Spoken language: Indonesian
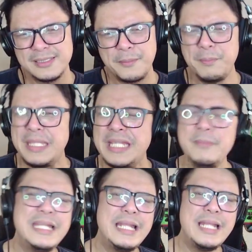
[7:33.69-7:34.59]
minim
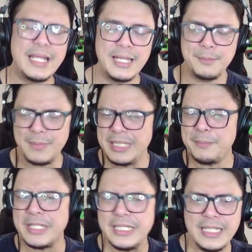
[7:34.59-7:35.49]
delay lah guys minim
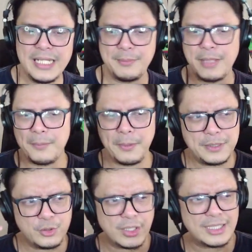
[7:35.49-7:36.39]
pre delay apa
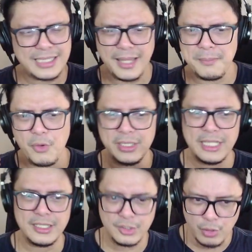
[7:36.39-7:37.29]
benturan ke tembok
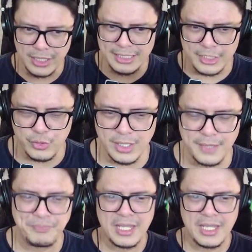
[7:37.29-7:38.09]
dan gue lihat tadi juga